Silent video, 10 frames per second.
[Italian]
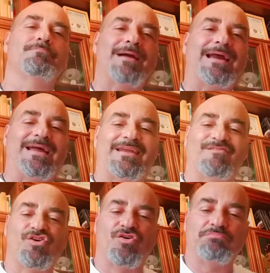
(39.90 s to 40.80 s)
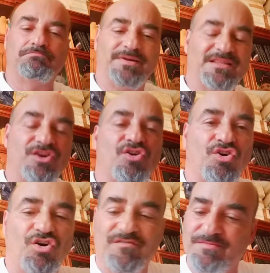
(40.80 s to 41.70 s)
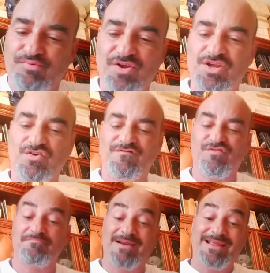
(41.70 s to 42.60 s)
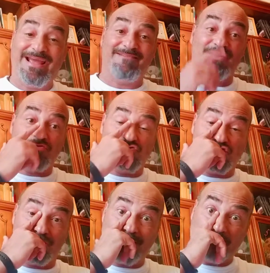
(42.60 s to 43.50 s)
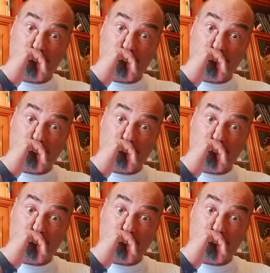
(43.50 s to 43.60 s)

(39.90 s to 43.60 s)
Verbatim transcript: magari avrò, prenderò il covid pure io in forma lieve, non lo so, ma